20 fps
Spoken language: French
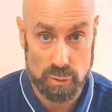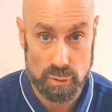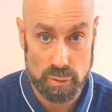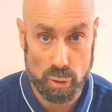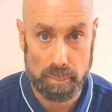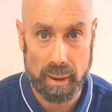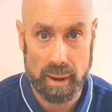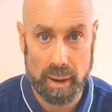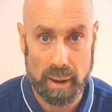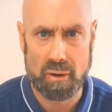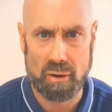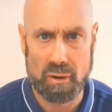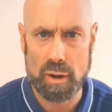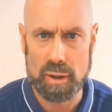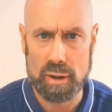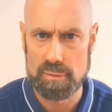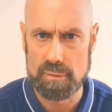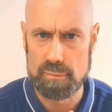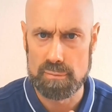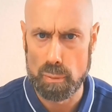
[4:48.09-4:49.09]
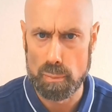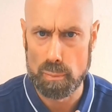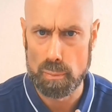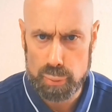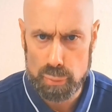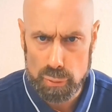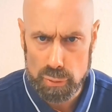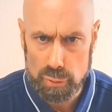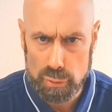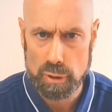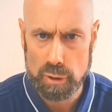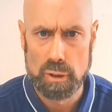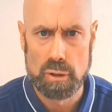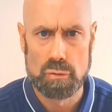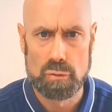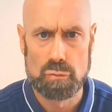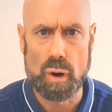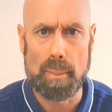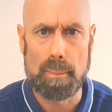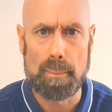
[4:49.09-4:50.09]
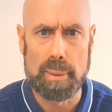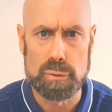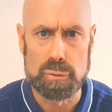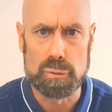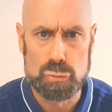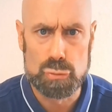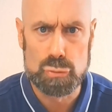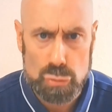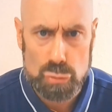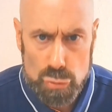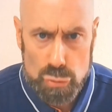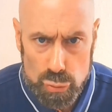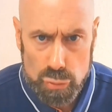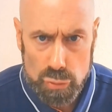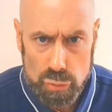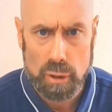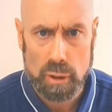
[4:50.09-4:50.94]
on en parle relativement peu, voire pas du tout,